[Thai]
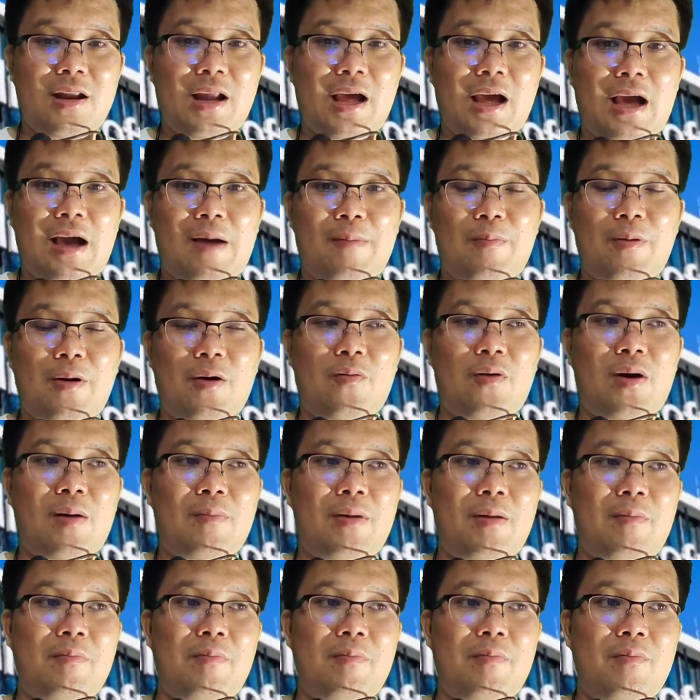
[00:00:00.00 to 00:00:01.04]
นะครับ เพราะว่า
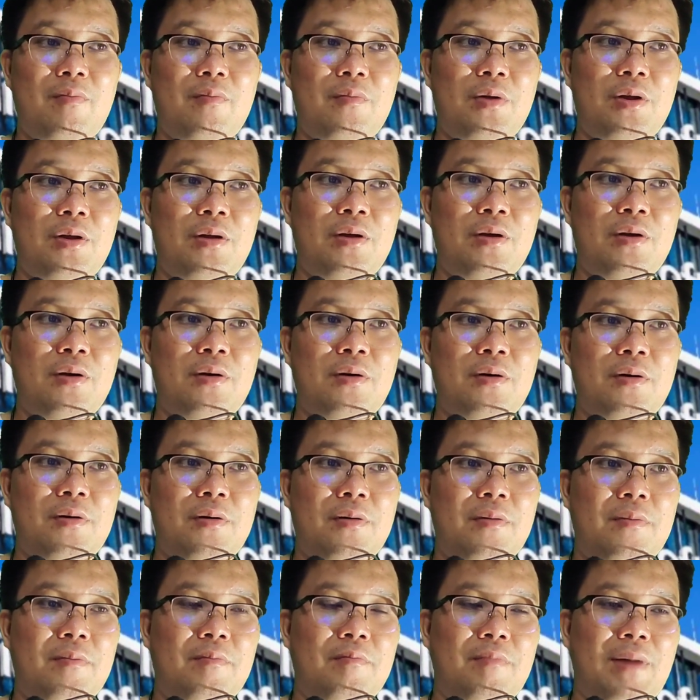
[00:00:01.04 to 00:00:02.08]
มัน
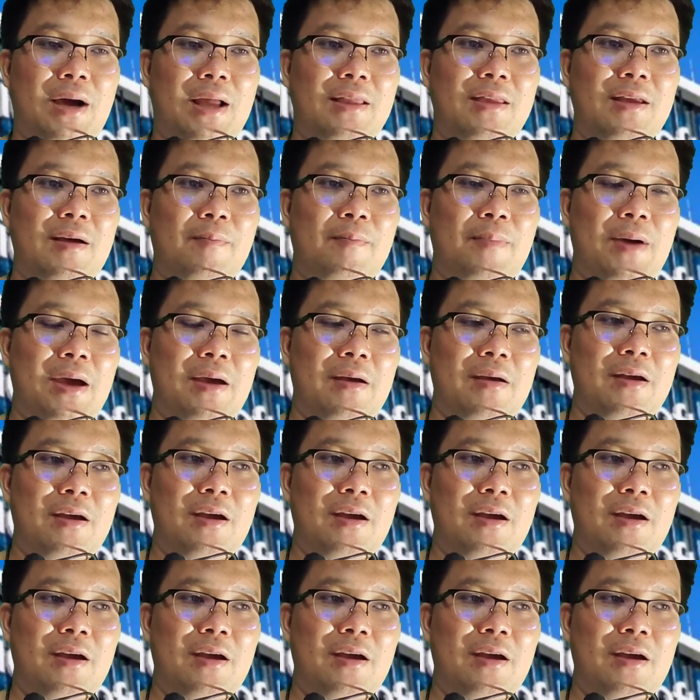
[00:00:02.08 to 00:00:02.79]
มันจะไป